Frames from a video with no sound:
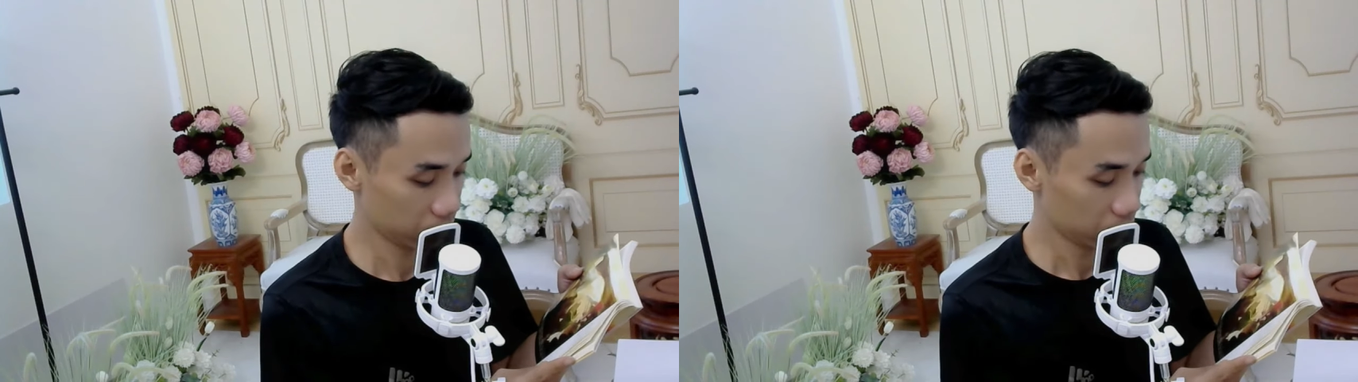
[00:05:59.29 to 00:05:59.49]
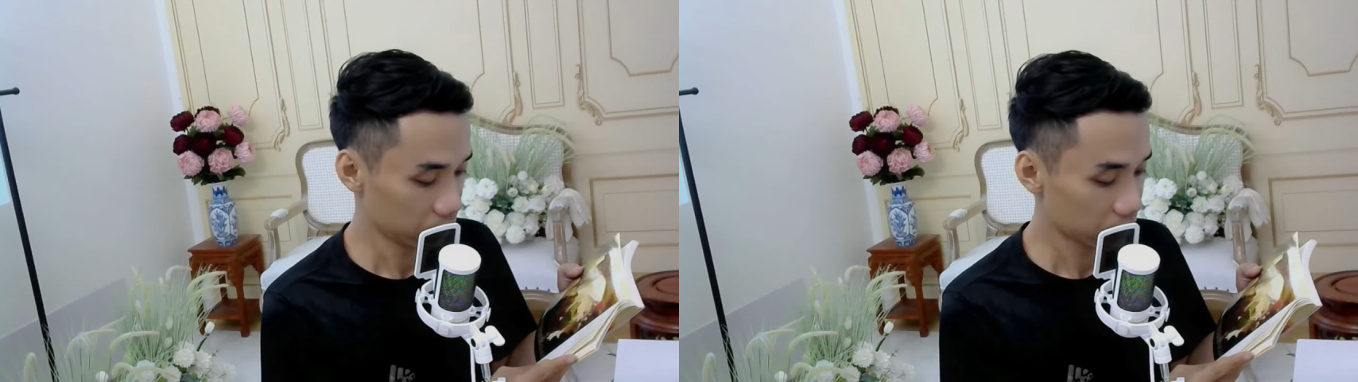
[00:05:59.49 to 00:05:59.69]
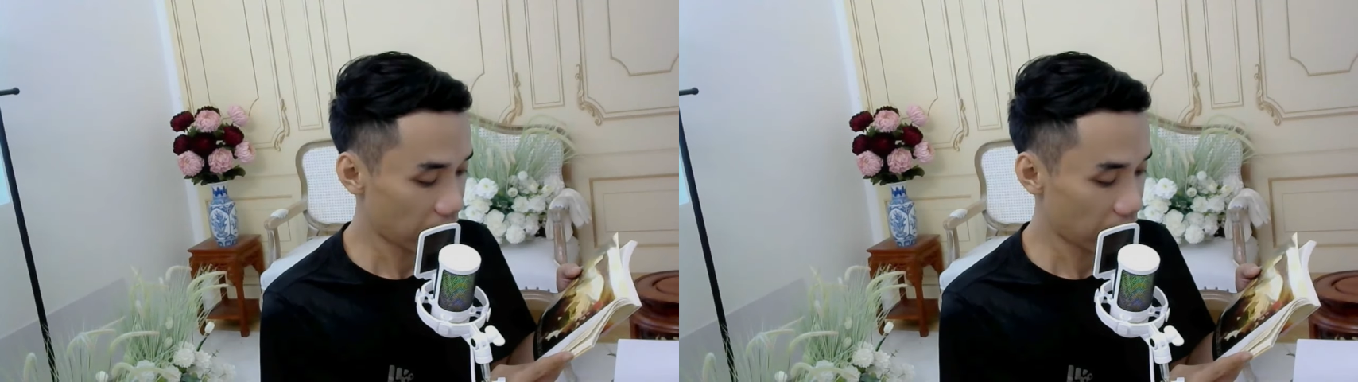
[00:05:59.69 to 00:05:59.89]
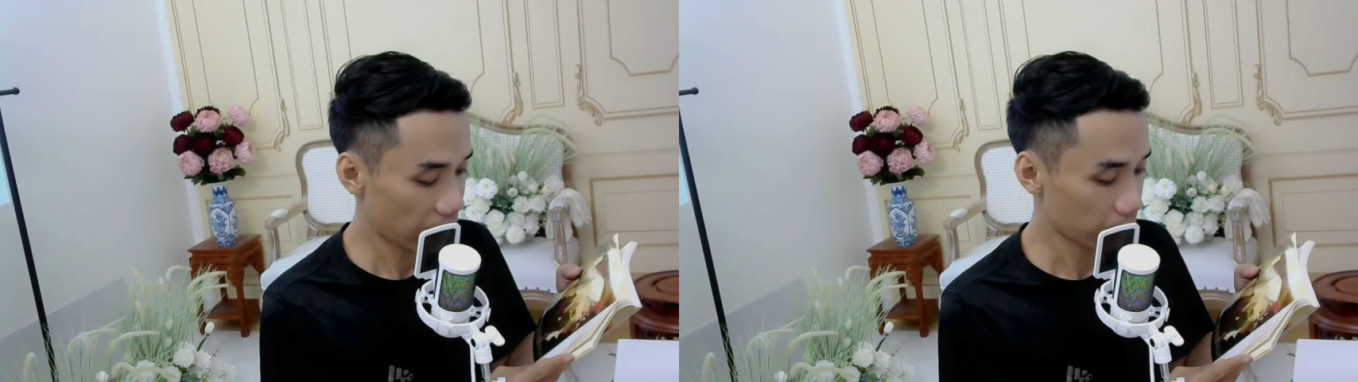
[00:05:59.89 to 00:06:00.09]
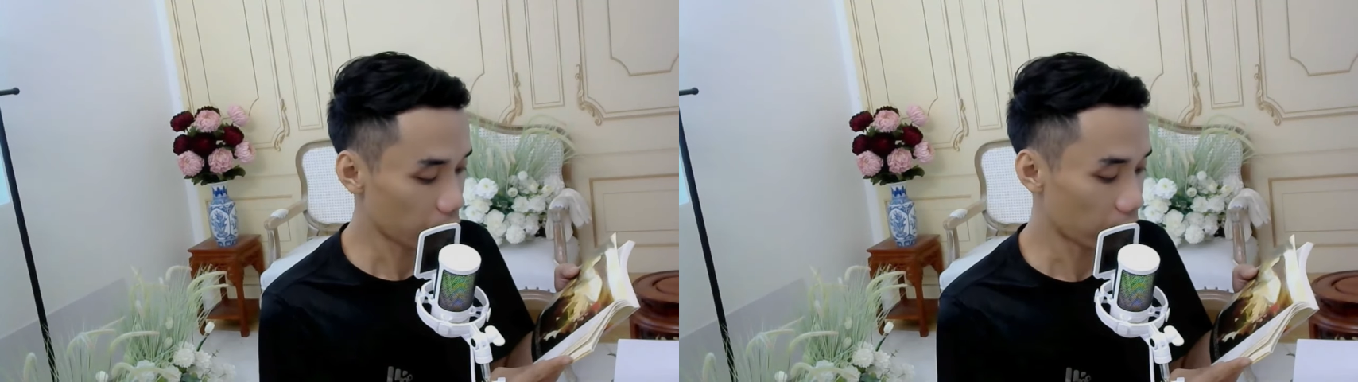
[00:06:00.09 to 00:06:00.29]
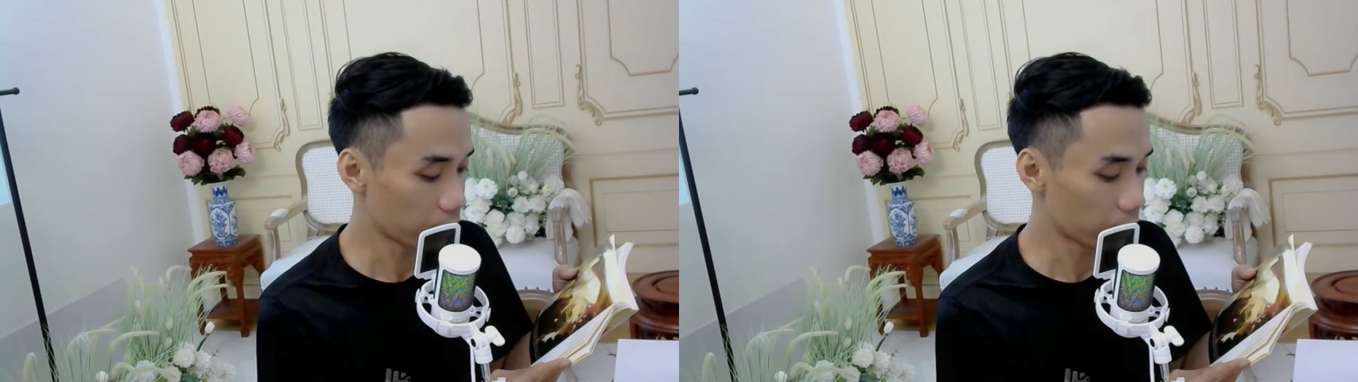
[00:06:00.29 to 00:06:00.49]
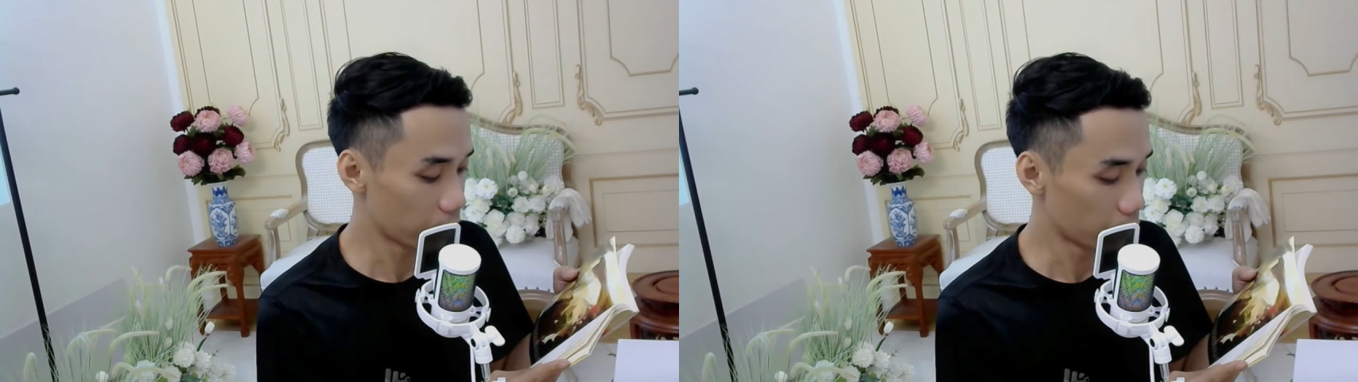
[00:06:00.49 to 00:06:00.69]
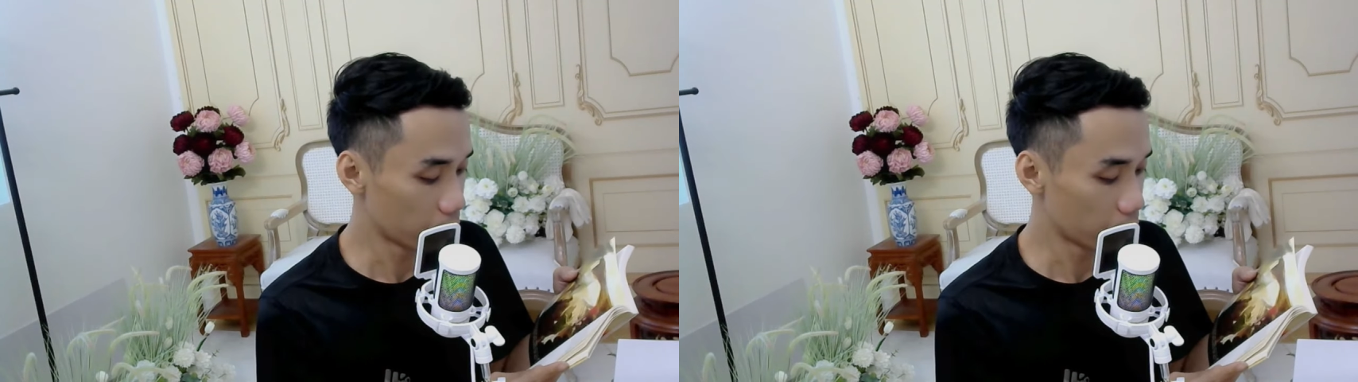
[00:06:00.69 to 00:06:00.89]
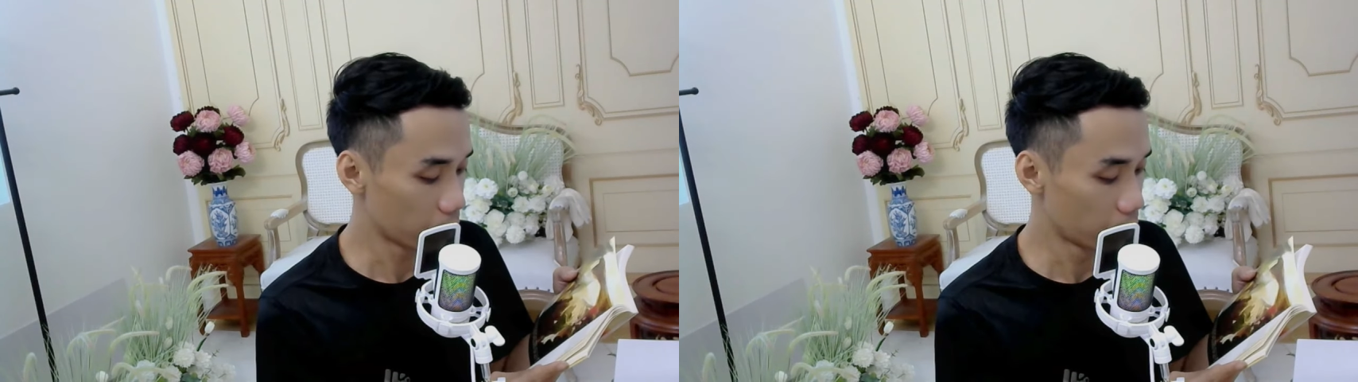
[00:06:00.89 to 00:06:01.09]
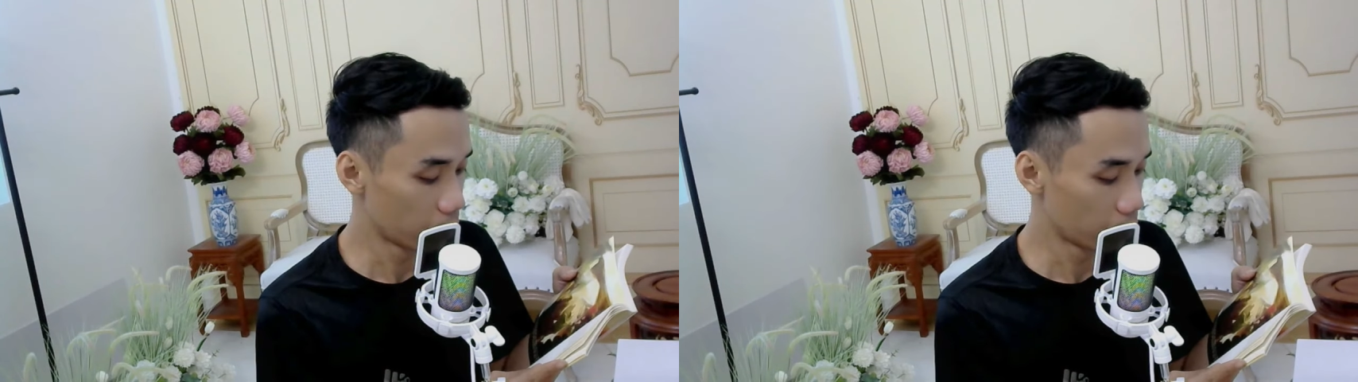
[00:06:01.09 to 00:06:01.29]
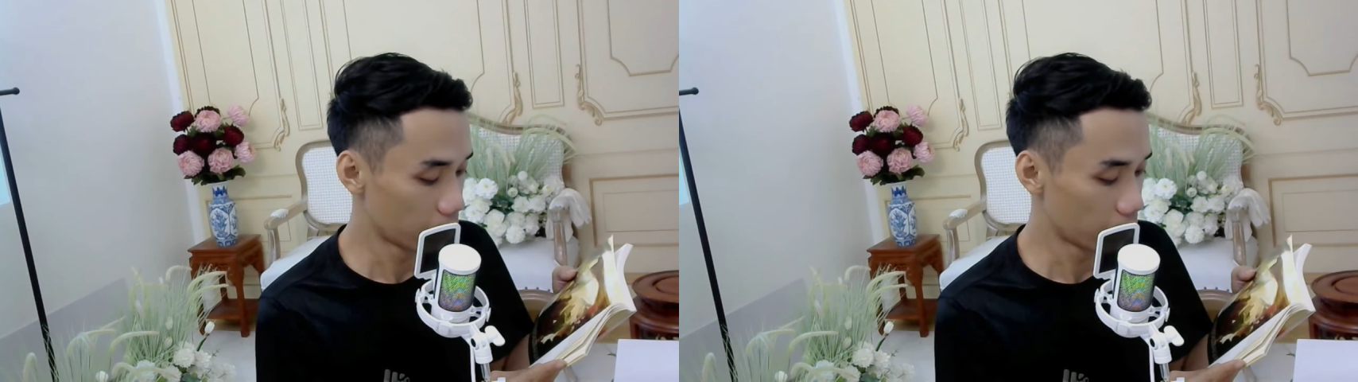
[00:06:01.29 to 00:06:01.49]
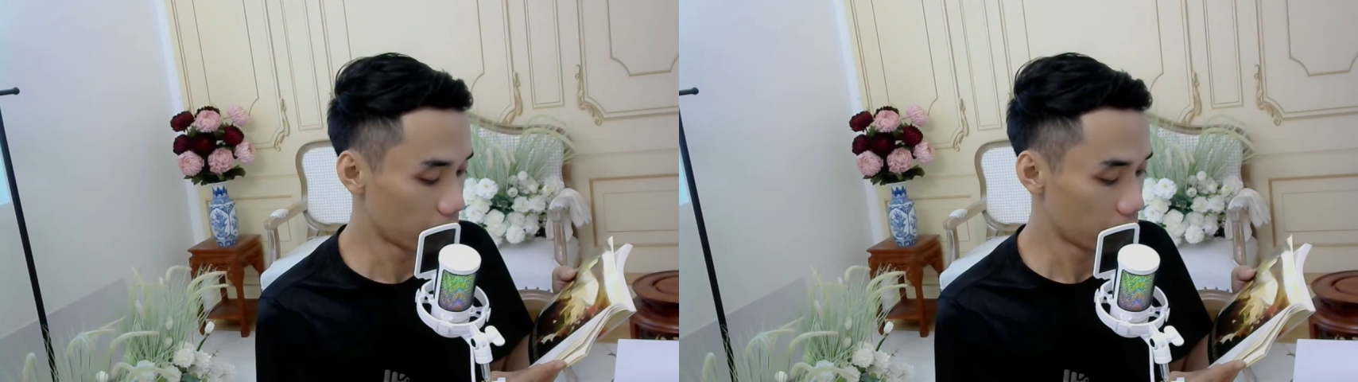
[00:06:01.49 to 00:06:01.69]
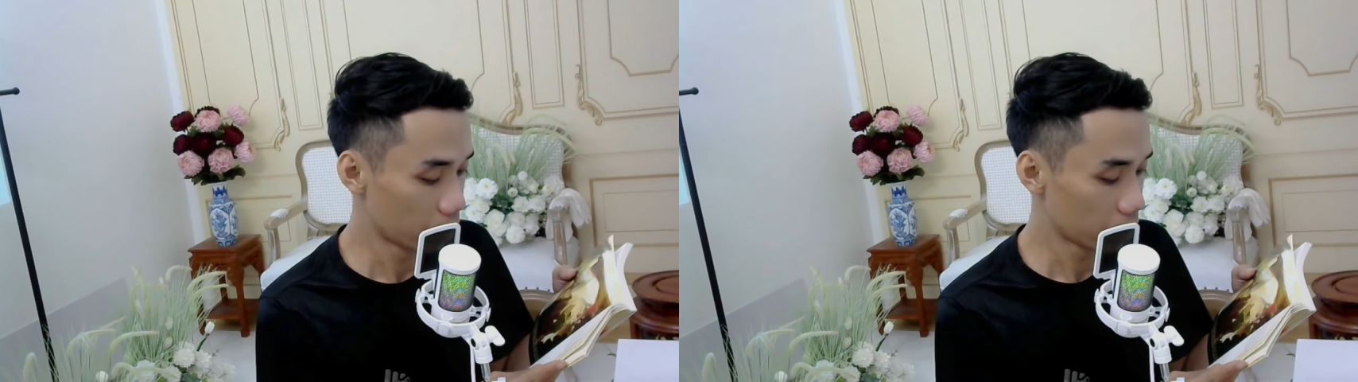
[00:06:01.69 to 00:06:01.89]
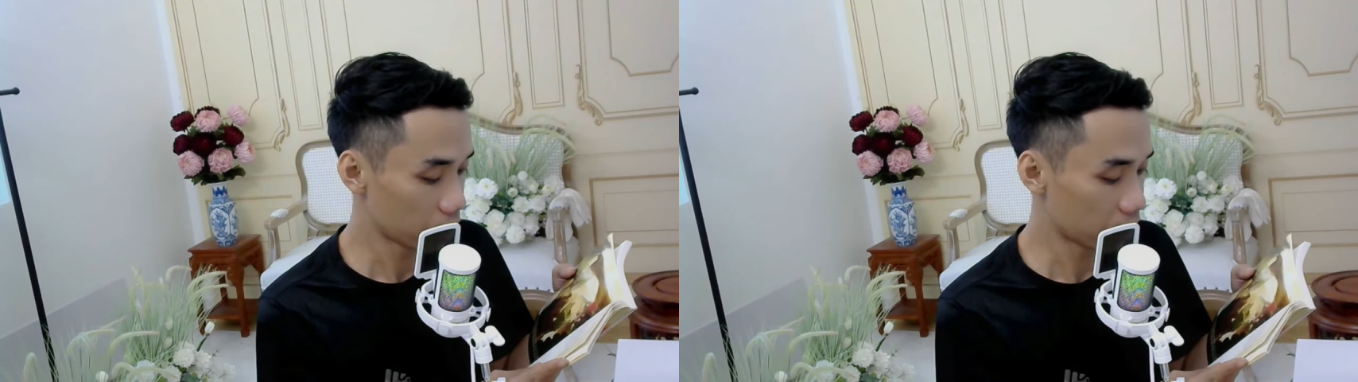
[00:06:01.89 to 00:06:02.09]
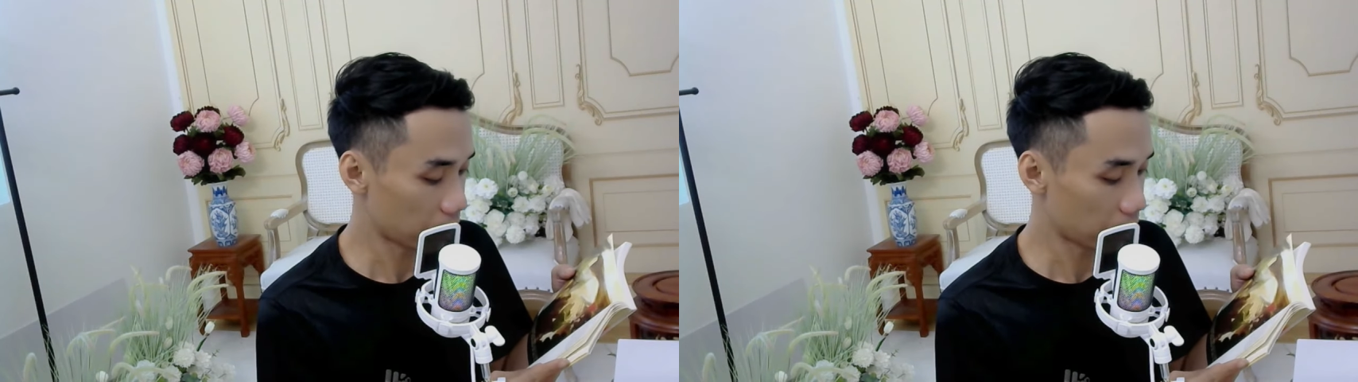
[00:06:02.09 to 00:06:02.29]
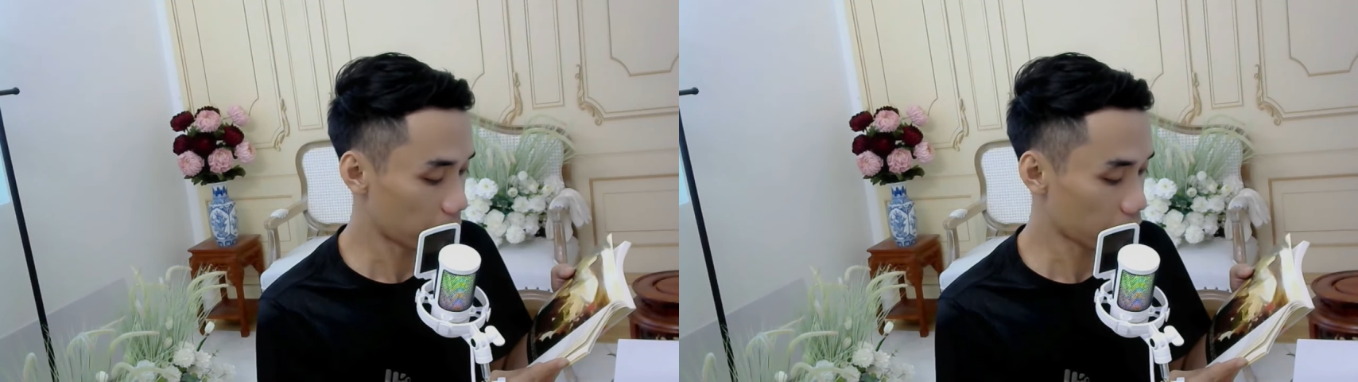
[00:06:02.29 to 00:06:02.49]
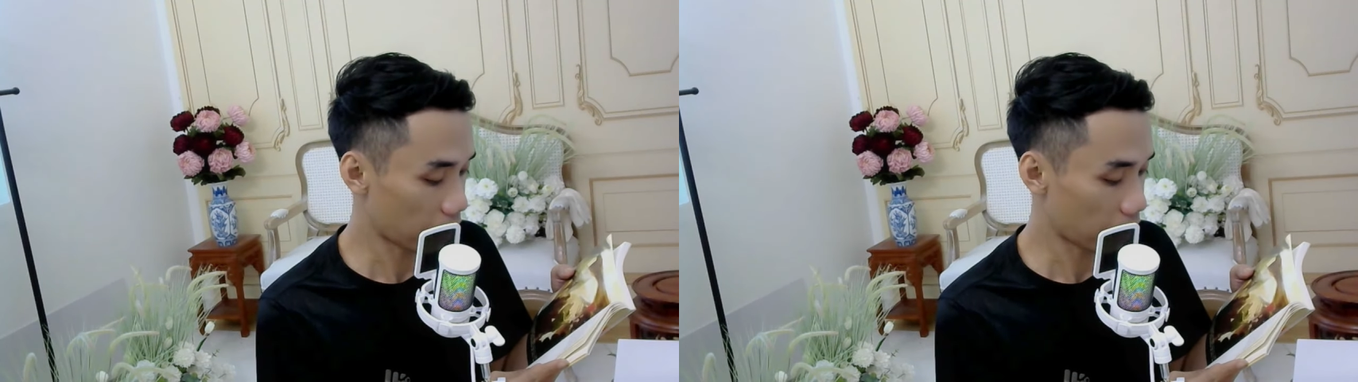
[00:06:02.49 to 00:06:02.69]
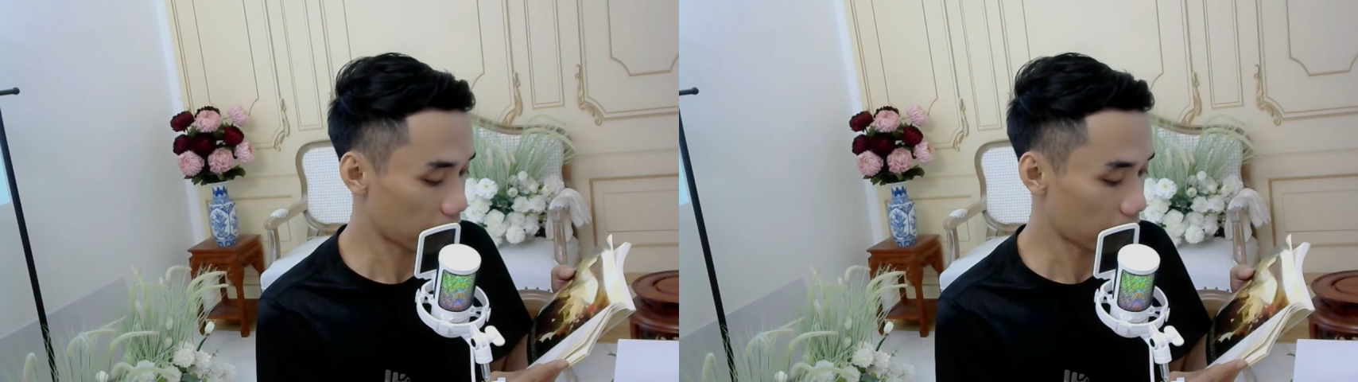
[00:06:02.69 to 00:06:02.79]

ta một kẻ phiêu lưu đi tìm kho tàng